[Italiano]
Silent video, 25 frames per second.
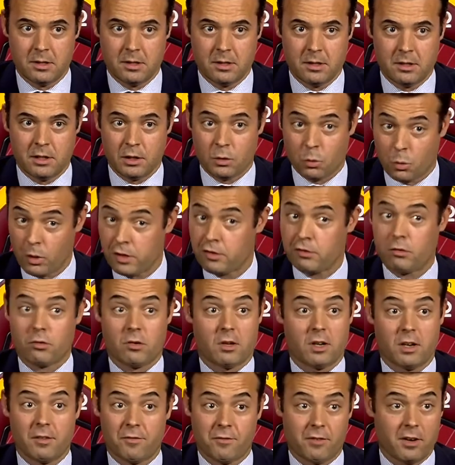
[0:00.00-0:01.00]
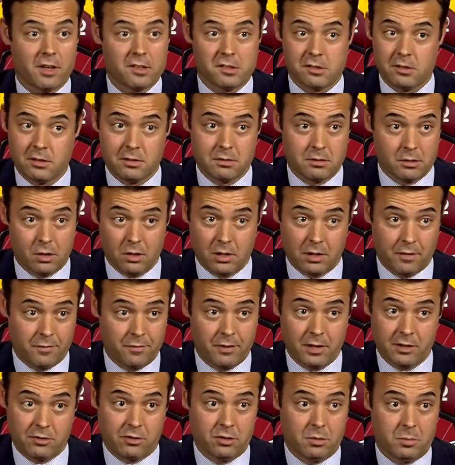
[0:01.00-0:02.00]
e questo non è facile, non è
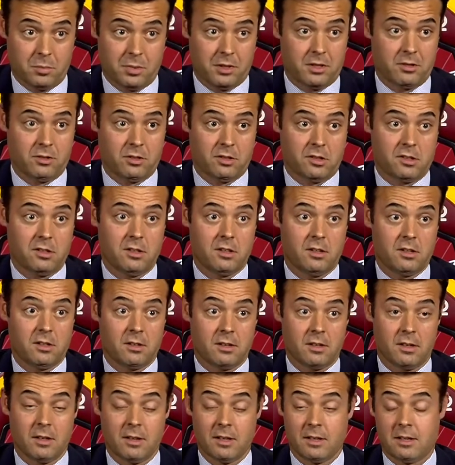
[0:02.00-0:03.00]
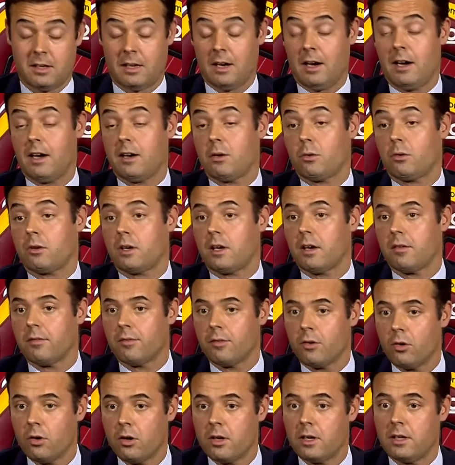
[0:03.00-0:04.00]
facile per gestire. Chiaro che
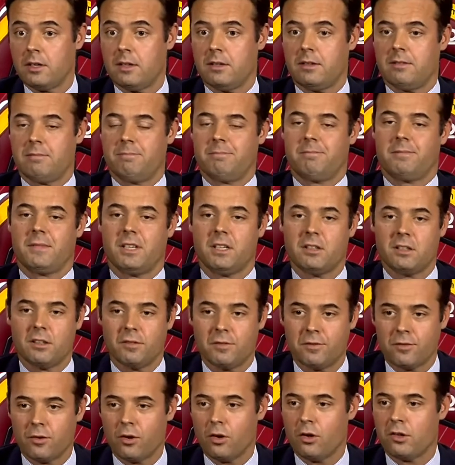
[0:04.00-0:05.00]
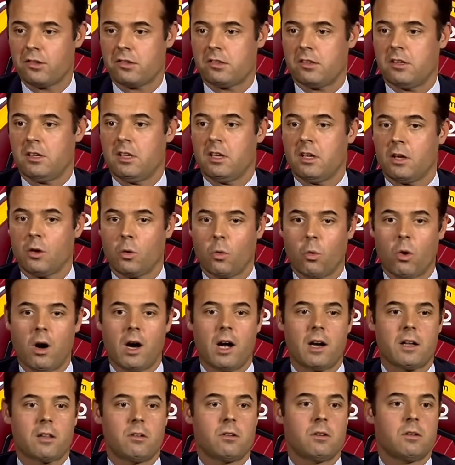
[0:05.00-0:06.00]
voi i tifosi
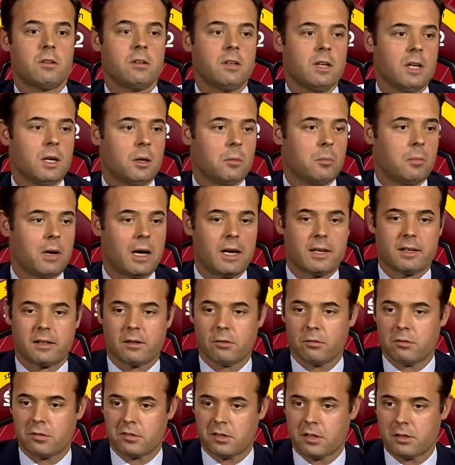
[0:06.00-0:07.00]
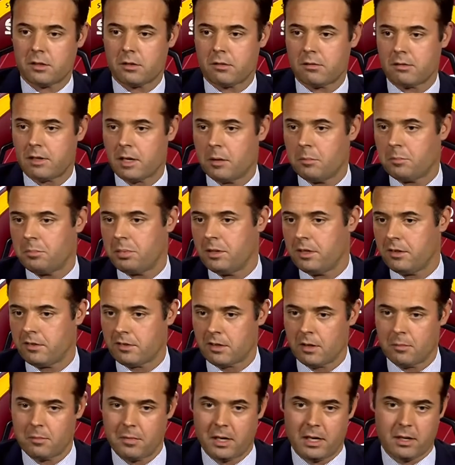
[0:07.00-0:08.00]
guardano, manca un
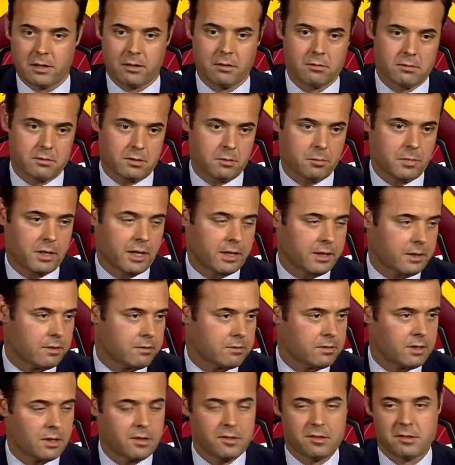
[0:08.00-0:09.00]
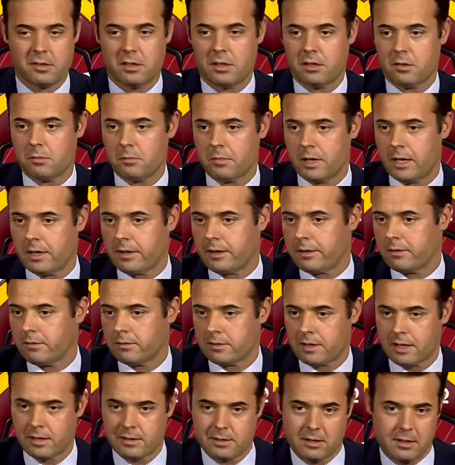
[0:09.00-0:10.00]
centrocampista, manca un, manca un terzino, manca un
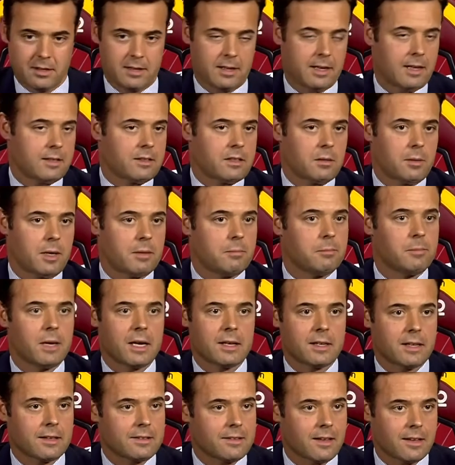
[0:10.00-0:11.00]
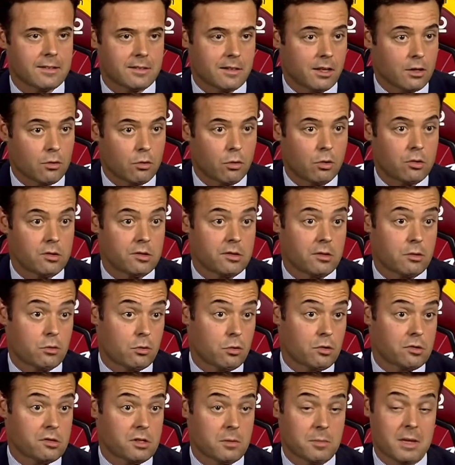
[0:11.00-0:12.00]
attaccante, ma, manca tante cose,
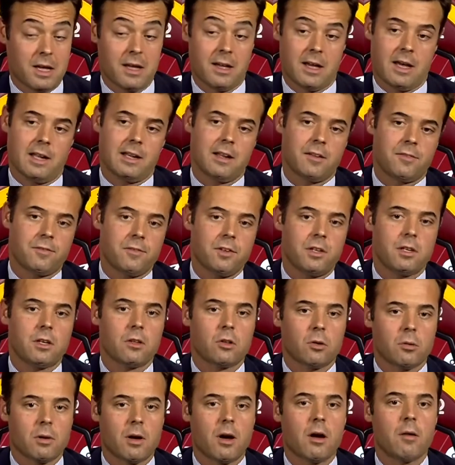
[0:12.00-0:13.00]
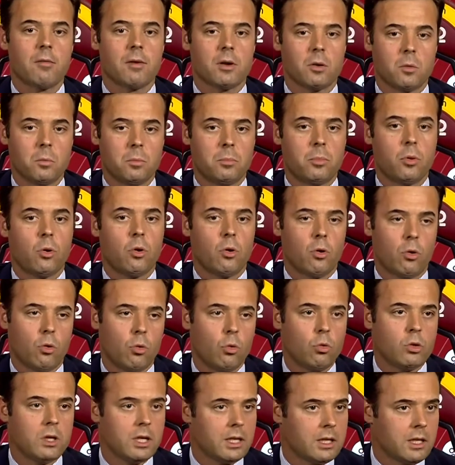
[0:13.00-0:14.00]
cose, ma alla fine dobbiamo avere un po'
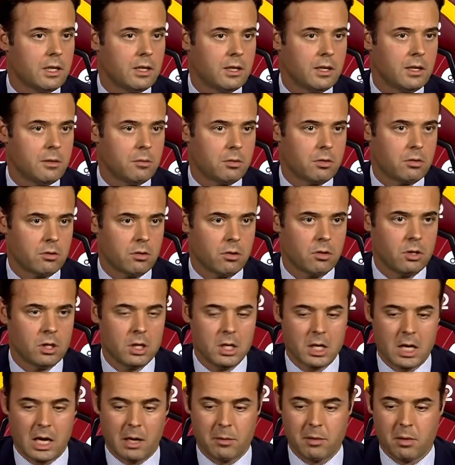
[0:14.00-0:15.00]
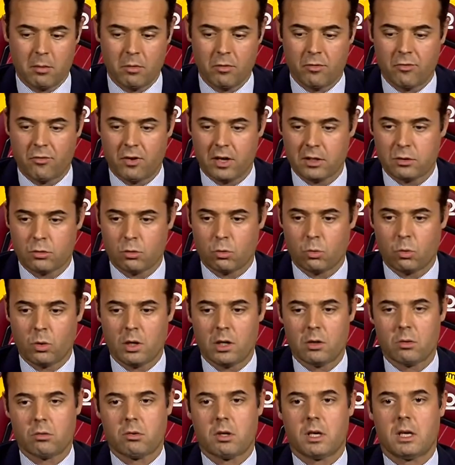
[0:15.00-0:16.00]
un equilibrio. No? Abbiamo fatto
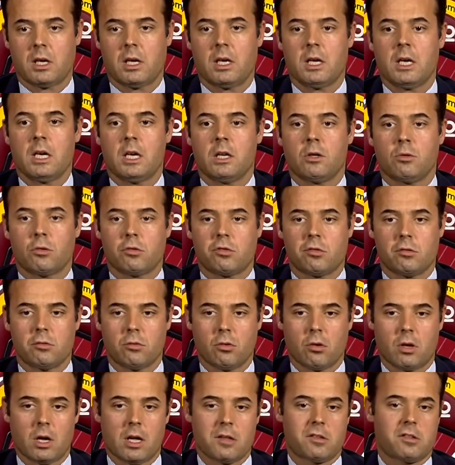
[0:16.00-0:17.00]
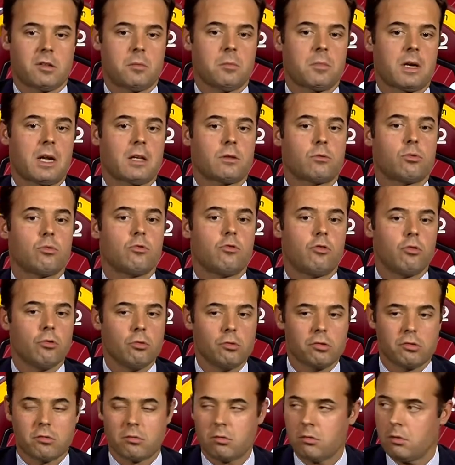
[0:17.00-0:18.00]
quello che non ha sembrato
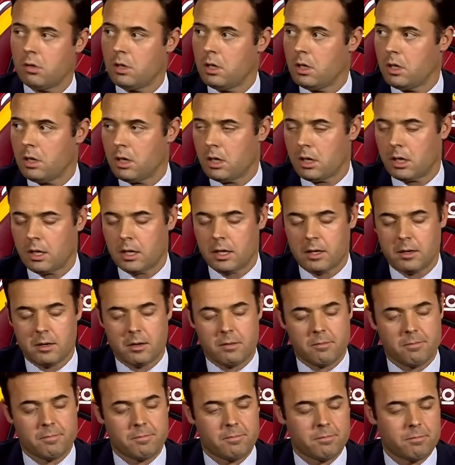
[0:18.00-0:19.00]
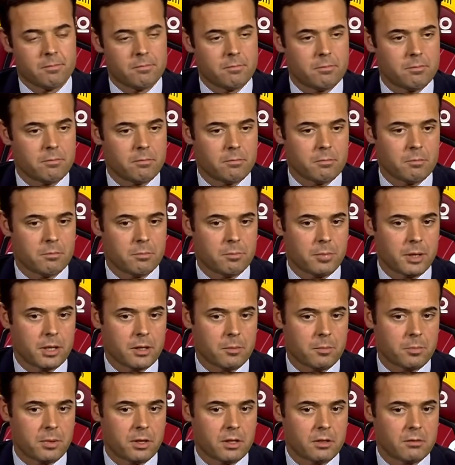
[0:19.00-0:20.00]
giusto ehm, per,
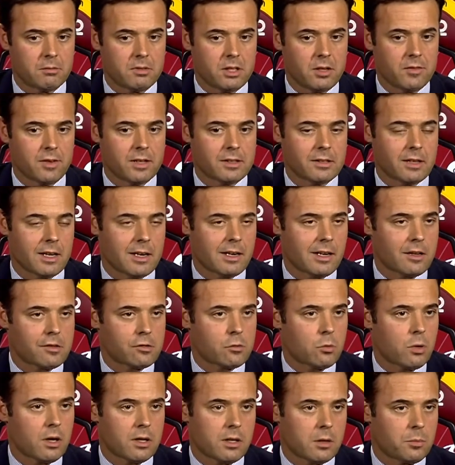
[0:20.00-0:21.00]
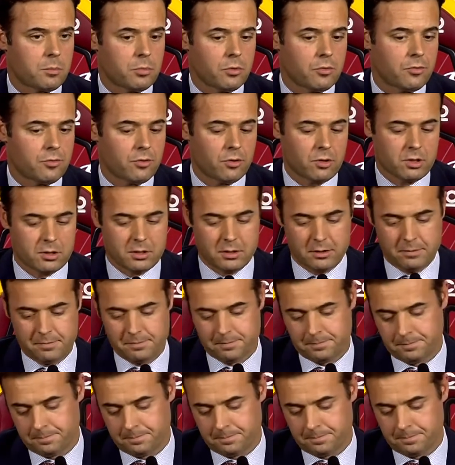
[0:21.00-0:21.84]
per diventare la squadra più forte.